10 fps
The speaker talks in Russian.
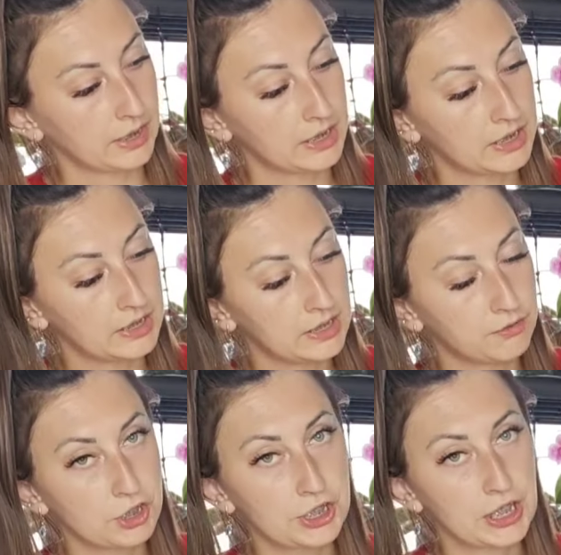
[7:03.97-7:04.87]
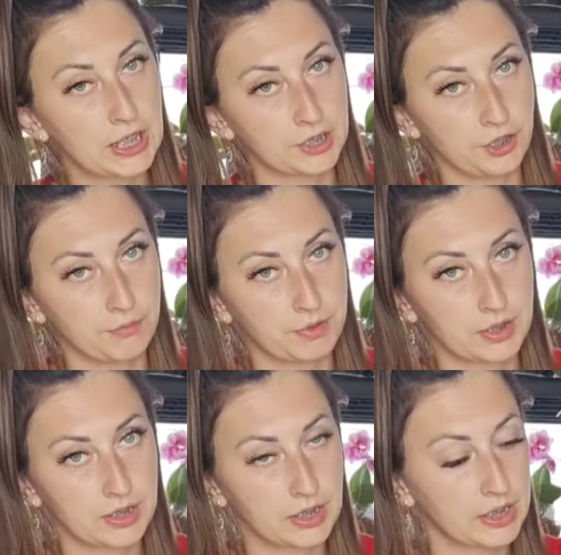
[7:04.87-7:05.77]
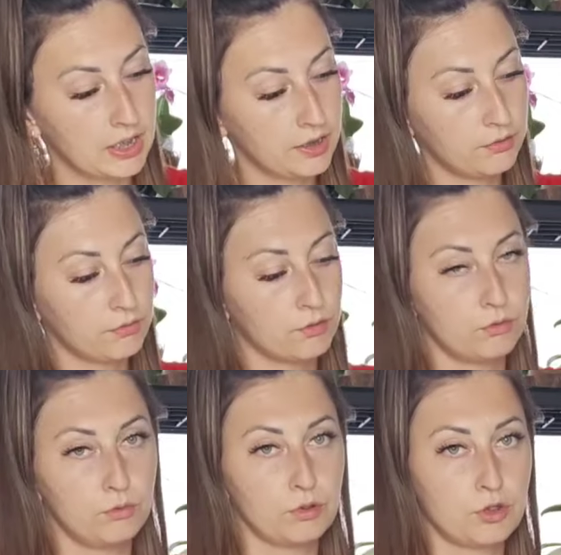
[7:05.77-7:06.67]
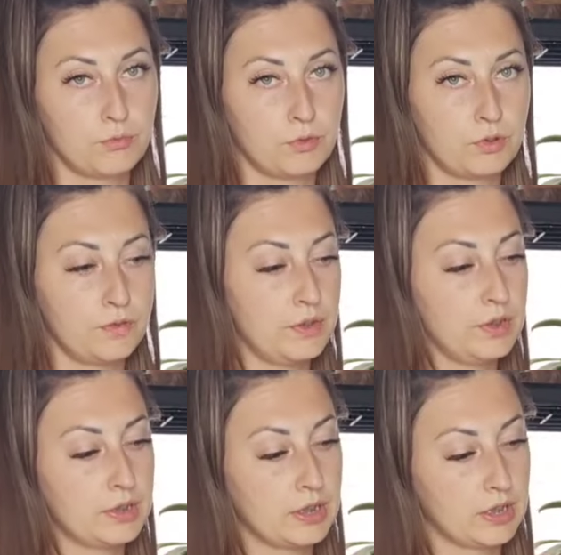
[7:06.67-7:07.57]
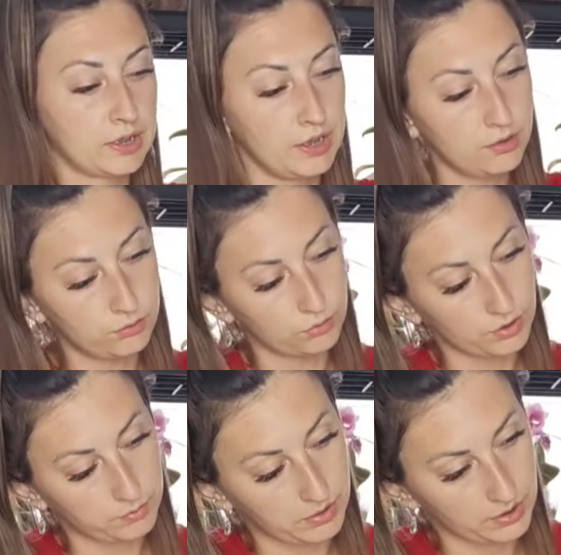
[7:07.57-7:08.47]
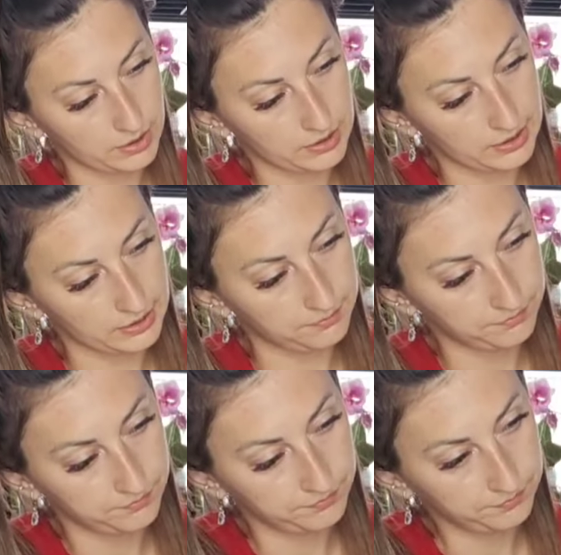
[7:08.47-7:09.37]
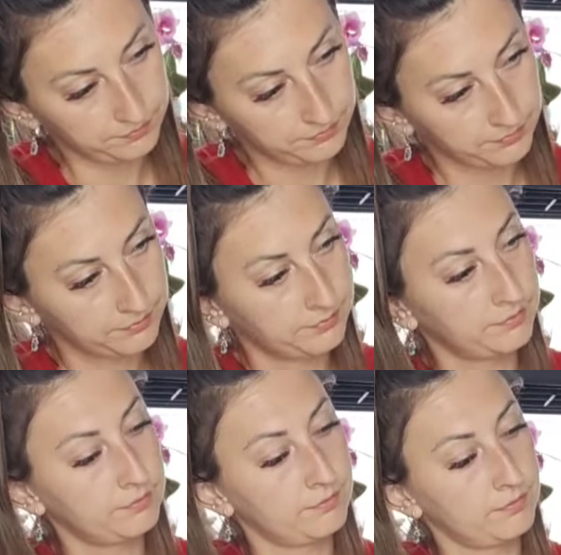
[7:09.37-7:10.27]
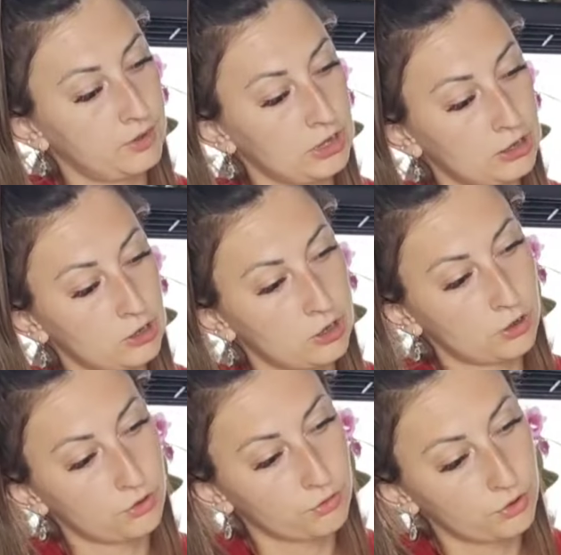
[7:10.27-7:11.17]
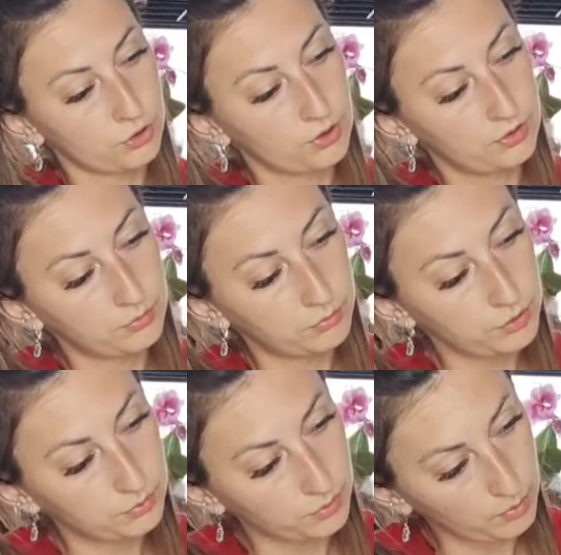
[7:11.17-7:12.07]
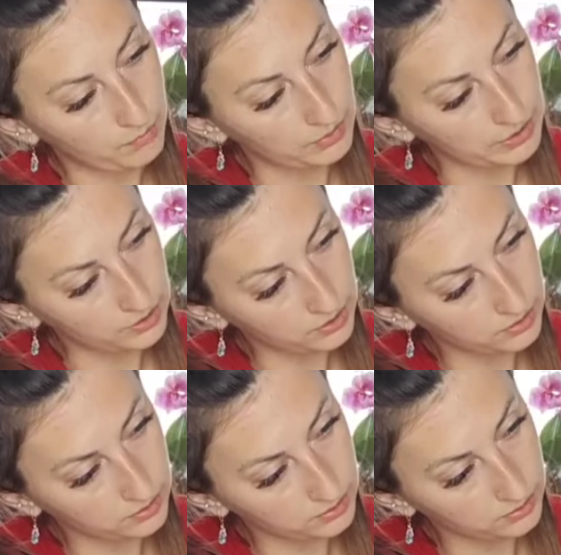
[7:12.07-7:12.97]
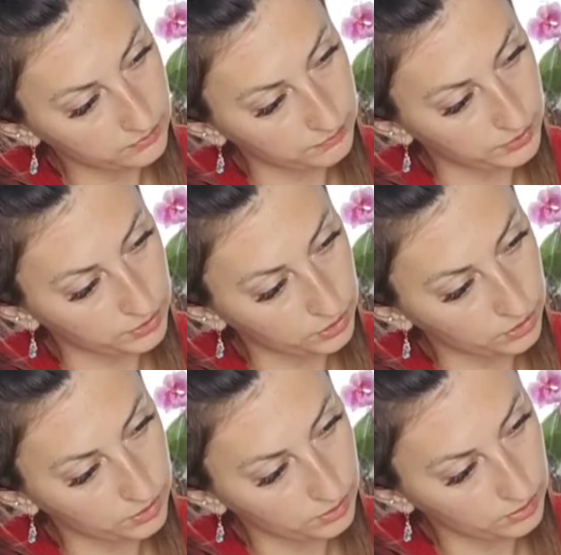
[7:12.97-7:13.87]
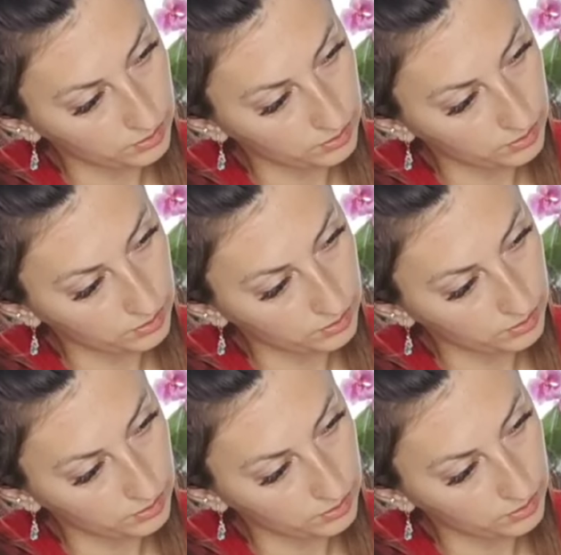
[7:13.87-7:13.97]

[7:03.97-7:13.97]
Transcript: Орхидея в шикарнейшем состоянии. У нее очень много, видите, корней, которые проросли через горшочек. Будем пробовать их вытащить.